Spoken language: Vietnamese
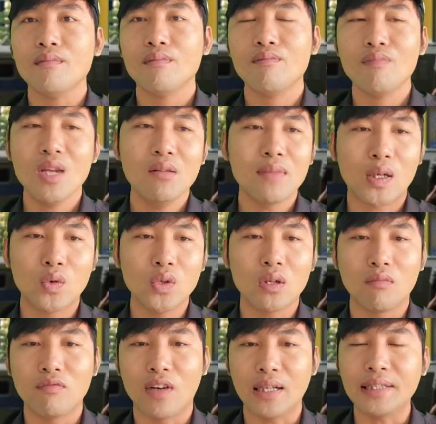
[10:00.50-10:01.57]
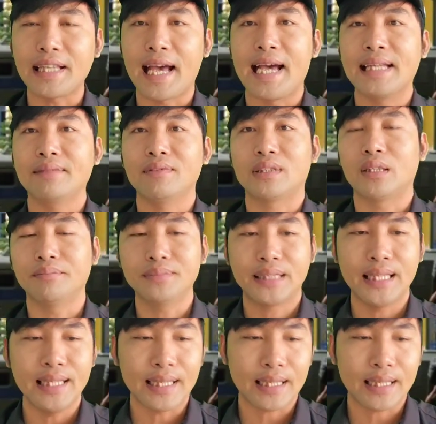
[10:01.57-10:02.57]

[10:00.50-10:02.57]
nhưng mà cuối cùng vẫn chạy và thậm chí là